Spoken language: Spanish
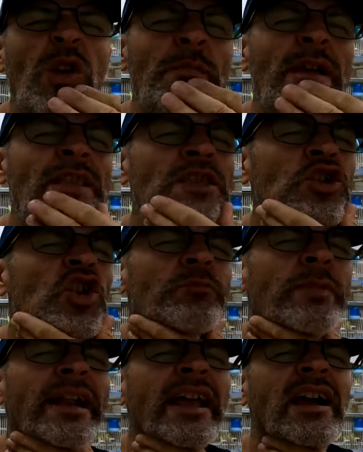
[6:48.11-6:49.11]
fueron
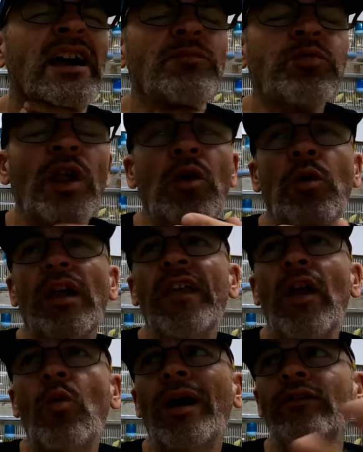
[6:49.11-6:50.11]
22 parejas, por ahí
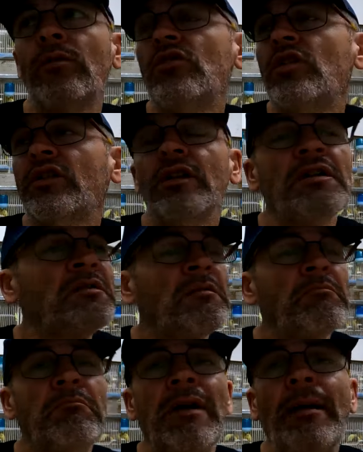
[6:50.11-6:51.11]
44, bueno,
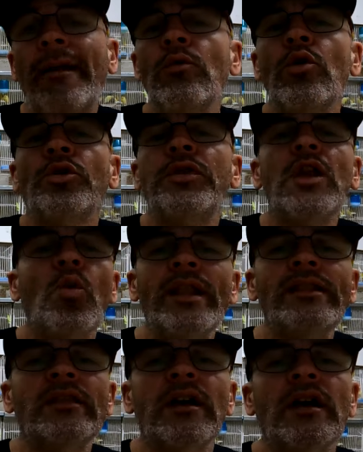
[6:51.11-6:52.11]
habrá unos
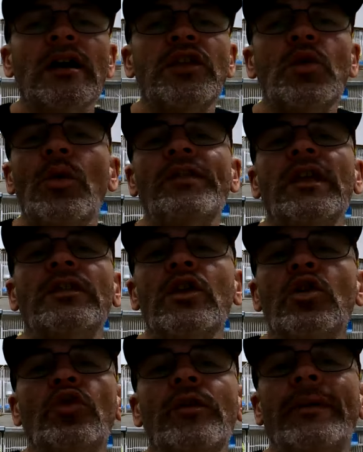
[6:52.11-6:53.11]
50,
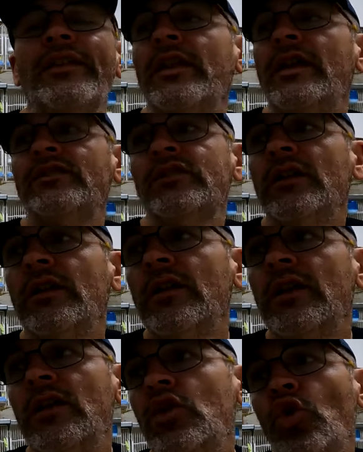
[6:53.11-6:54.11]
55 de padres
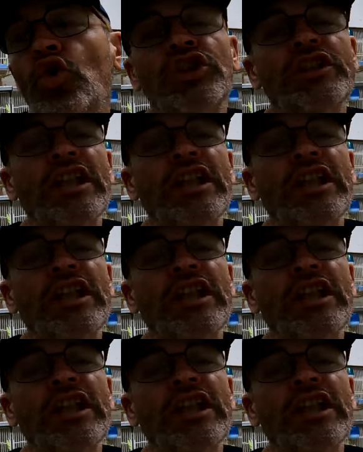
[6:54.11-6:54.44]
y unos